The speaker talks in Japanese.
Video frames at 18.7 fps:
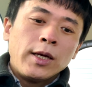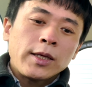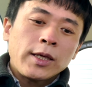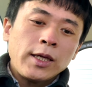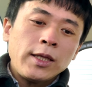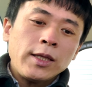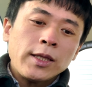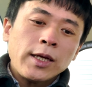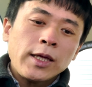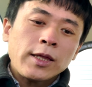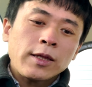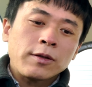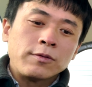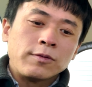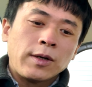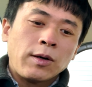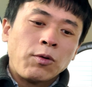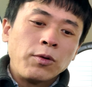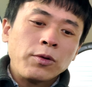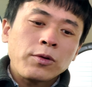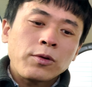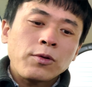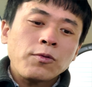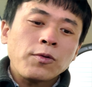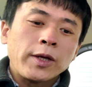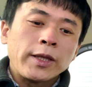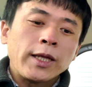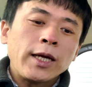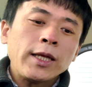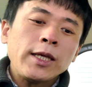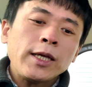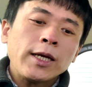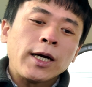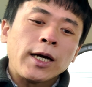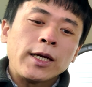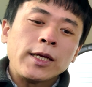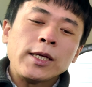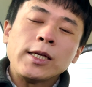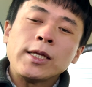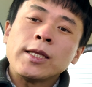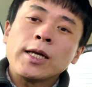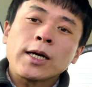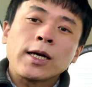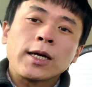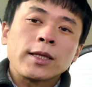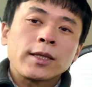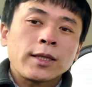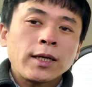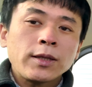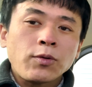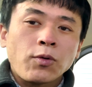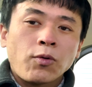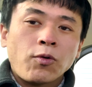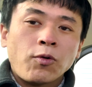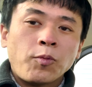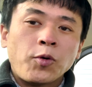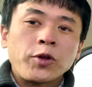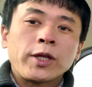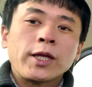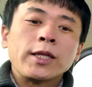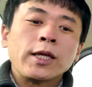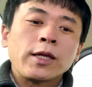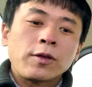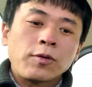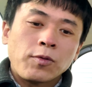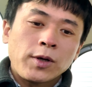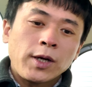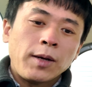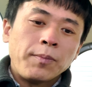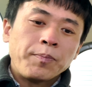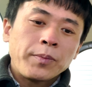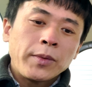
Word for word: 金田一君は本当は何が言いたかったと思ったでしょうか